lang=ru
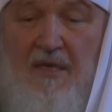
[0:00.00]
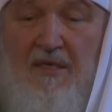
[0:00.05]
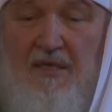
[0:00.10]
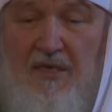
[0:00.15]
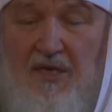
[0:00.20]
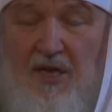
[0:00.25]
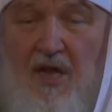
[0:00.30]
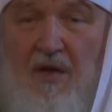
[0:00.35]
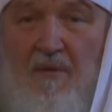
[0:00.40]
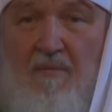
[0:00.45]
с
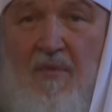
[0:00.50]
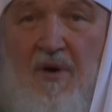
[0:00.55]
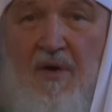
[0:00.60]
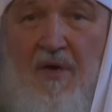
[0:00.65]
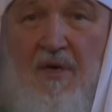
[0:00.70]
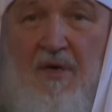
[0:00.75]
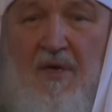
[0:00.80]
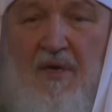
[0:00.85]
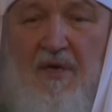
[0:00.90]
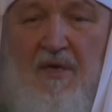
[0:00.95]
Ним,
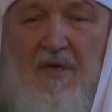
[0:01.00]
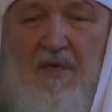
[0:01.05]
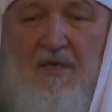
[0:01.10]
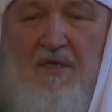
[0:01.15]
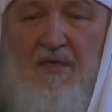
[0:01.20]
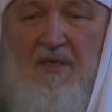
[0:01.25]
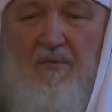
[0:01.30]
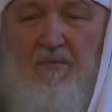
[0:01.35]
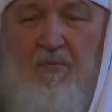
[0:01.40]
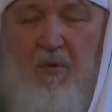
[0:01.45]

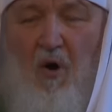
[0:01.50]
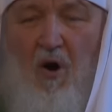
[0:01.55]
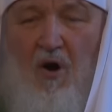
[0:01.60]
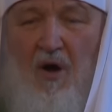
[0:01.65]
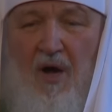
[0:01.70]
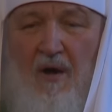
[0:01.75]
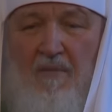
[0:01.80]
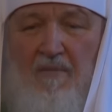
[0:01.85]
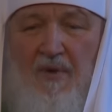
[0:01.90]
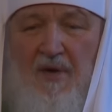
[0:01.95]
с
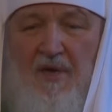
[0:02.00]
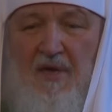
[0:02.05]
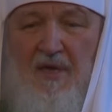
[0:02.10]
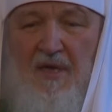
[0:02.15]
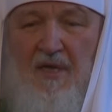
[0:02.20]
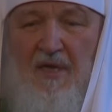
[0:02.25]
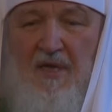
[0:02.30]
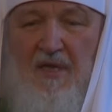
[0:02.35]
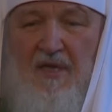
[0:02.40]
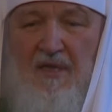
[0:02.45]
Богом,
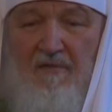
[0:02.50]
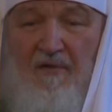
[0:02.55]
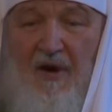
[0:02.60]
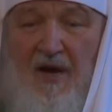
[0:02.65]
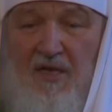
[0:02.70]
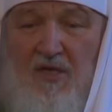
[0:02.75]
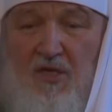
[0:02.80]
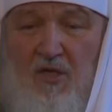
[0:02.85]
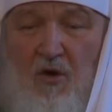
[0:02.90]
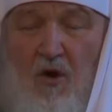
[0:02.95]

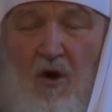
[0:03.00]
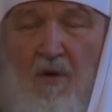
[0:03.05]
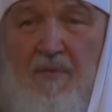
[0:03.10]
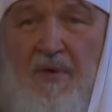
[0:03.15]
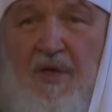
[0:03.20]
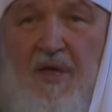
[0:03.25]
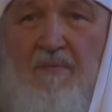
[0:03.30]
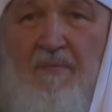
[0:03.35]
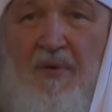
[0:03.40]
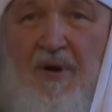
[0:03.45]

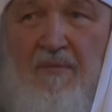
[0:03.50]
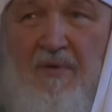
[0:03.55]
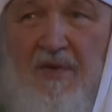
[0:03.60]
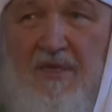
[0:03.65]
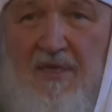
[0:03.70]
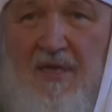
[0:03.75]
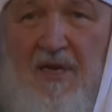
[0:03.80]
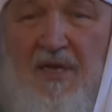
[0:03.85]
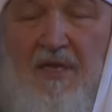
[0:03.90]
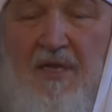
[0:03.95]
Творцом и
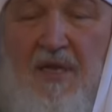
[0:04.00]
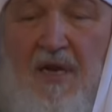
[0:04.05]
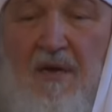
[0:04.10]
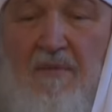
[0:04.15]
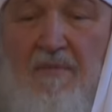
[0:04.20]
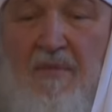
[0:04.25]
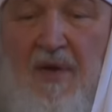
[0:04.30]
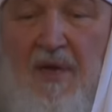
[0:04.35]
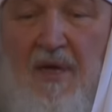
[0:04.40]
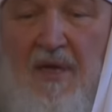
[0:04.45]

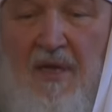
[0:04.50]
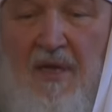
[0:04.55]
промыслителем